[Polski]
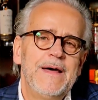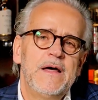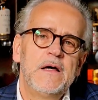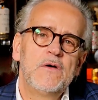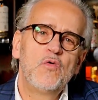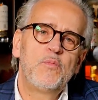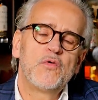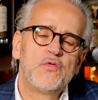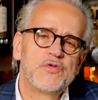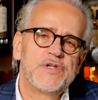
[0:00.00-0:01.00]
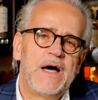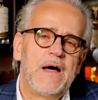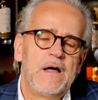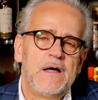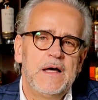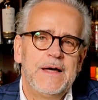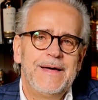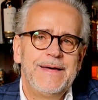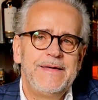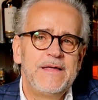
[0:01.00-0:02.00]
E, u podnóża
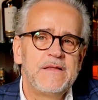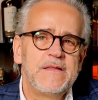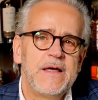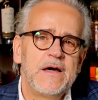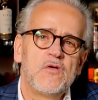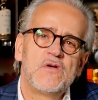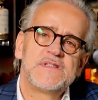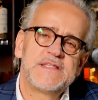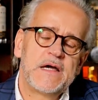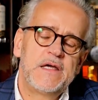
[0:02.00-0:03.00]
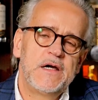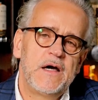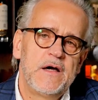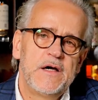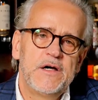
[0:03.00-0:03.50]
jednego z takich